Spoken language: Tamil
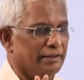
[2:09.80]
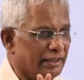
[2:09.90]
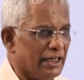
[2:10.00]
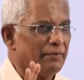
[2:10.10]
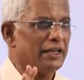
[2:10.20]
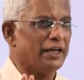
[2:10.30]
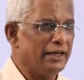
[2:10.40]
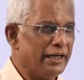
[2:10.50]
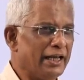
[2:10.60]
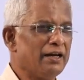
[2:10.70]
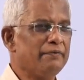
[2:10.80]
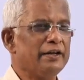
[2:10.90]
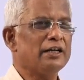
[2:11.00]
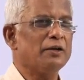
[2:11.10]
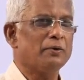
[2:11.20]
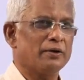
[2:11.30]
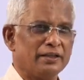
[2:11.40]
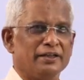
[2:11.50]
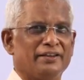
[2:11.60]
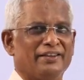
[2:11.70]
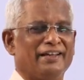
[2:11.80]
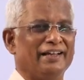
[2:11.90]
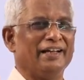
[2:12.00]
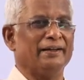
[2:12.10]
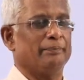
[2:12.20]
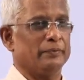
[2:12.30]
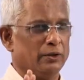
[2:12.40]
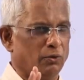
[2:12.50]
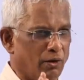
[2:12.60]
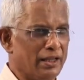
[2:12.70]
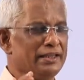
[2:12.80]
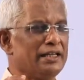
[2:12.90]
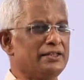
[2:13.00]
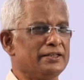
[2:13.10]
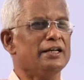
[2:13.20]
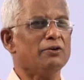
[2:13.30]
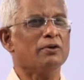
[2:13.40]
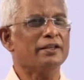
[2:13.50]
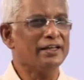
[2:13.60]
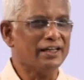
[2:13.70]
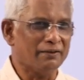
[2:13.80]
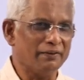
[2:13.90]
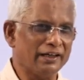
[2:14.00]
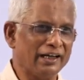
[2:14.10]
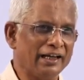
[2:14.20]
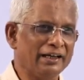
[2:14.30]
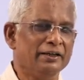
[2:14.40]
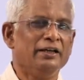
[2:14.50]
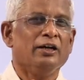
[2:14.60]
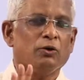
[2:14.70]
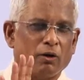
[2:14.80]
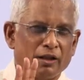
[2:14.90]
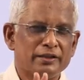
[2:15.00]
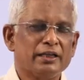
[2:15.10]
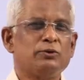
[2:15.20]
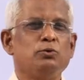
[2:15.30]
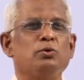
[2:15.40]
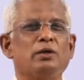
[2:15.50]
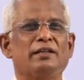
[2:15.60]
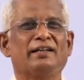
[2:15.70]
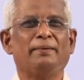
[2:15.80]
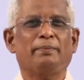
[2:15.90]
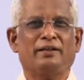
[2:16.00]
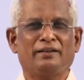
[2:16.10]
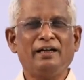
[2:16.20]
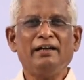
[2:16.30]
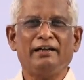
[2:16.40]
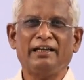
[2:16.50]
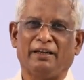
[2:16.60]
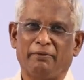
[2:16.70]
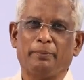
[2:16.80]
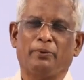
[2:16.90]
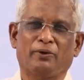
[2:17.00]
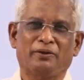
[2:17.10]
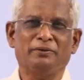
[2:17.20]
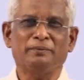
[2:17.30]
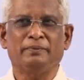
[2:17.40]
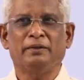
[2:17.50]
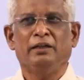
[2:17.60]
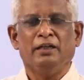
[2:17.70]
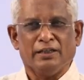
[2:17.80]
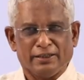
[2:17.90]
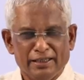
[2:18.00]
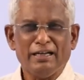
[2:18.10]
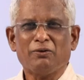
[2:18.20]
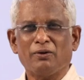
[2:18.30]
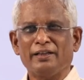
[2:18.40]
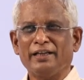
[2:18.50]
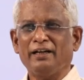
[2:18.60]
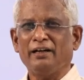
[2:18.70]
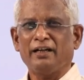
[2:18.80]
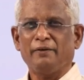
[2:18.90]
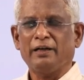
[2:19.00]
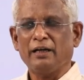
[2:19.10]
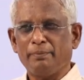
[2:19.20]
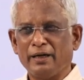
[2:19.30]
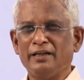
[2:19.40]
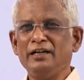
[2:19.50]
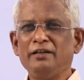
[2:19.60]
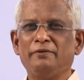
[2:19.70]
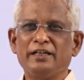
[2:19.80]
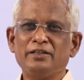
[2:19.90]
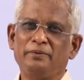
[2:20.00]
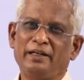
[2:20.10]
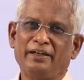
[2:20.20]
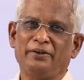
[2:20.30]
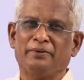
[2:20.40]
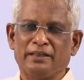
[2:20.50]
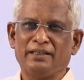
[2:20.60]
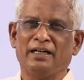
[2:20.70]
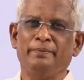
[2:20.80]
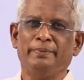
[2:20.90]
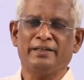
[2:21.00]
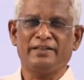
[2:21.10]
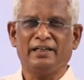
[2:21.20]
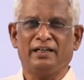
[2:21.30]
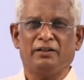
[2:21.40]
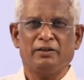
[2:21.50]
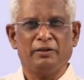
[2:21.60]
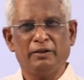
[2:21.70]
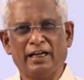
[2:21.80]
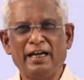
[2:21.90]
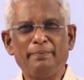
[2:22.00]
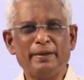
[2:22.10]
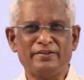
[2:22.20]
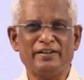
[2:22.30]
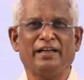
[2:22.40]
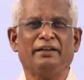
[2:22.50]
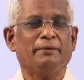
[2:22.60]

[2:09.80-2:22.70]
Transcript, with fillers: டிவி எந்நேரம் வீட்டில் ஓடுறது நிறுத்திக்கங்க குழந்தை சின்ன குழந்தை இருக்கிற வீட்டில் குழந்தை தூங்கினதுக்கு அப்புறம் தான் டிவி போடணும் சின்ன குழந்தைகள் இருக்கிற வீட்டில் பன்னிரெண்டு வயசு வரைக்கும் இந்த திறன்பேசிகள் கைபேசியை